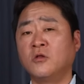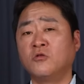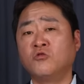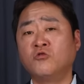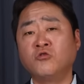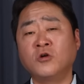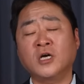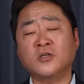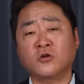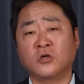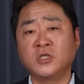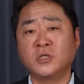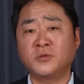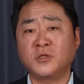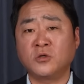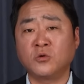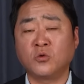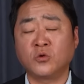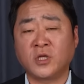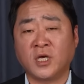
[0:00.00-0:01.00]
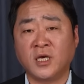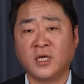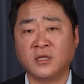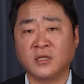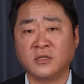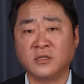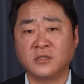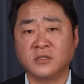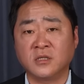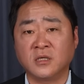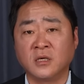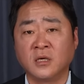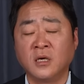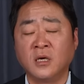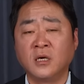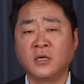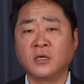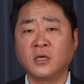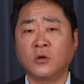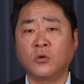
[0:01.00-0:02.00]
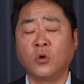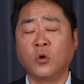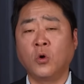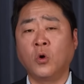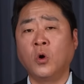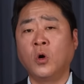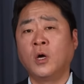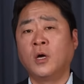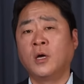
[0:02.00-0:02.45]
누가 전입신고돼 있는지 그리고